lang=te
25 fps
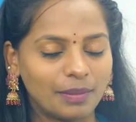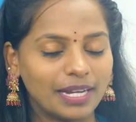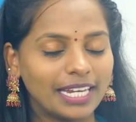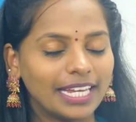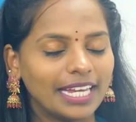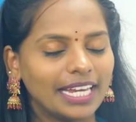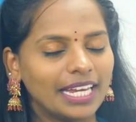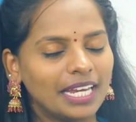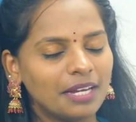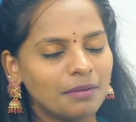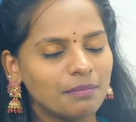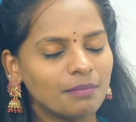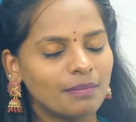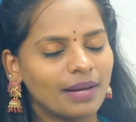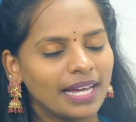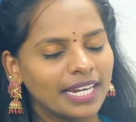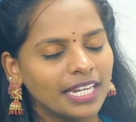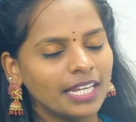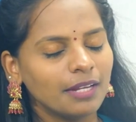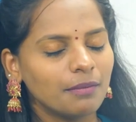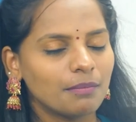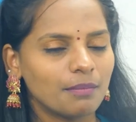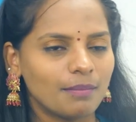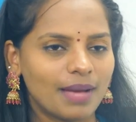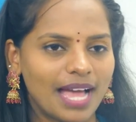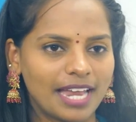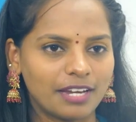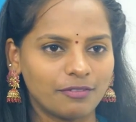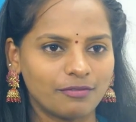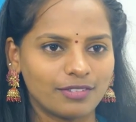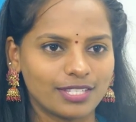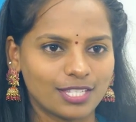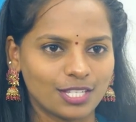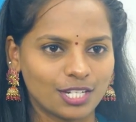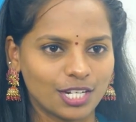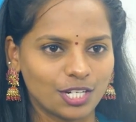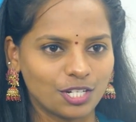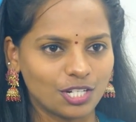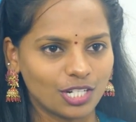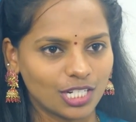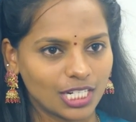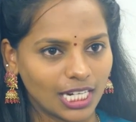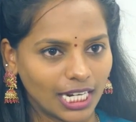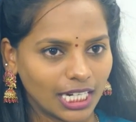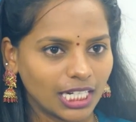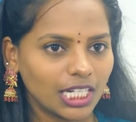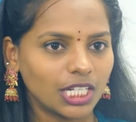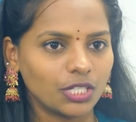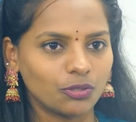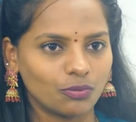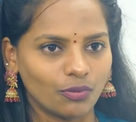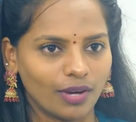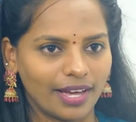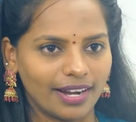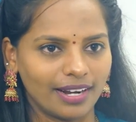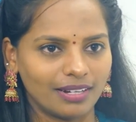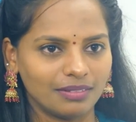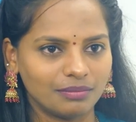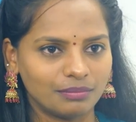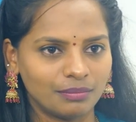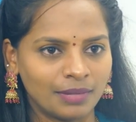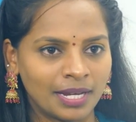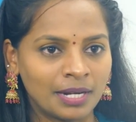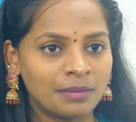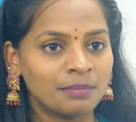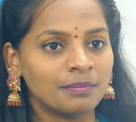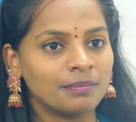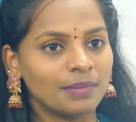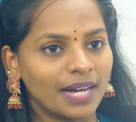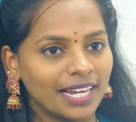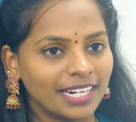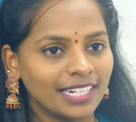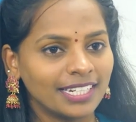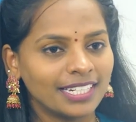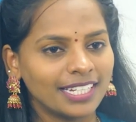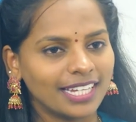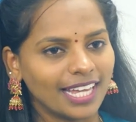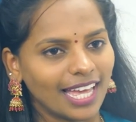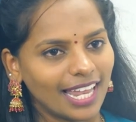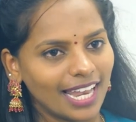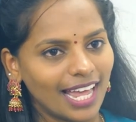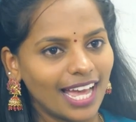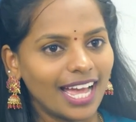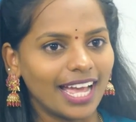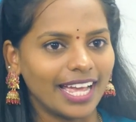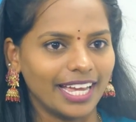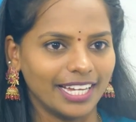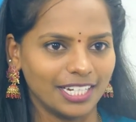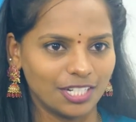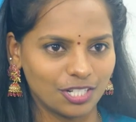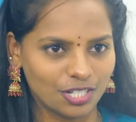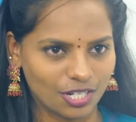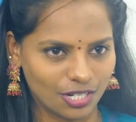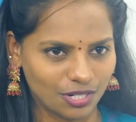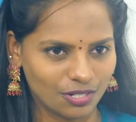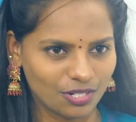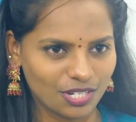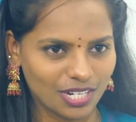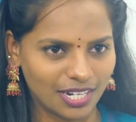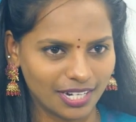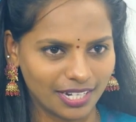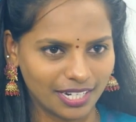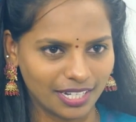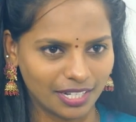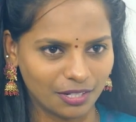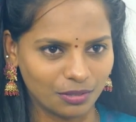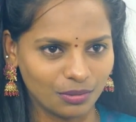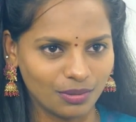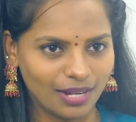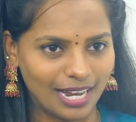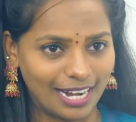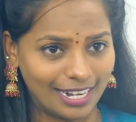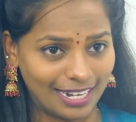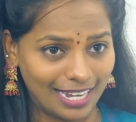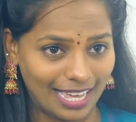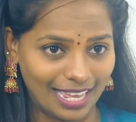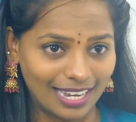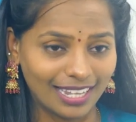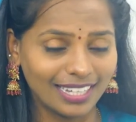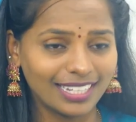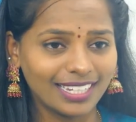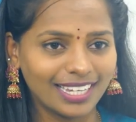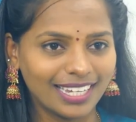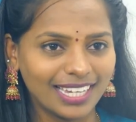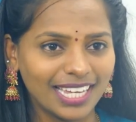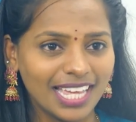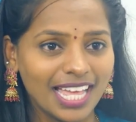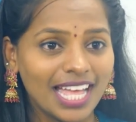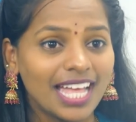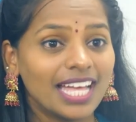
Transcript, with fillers: మరి ఈ మనీ మేనిఫెస్టేషన్ టెక్నిక్ ద్వారా మనం మనీని ఎలా ఎండ్ చేయొచ్చు అంటారు అండ్ అలాగే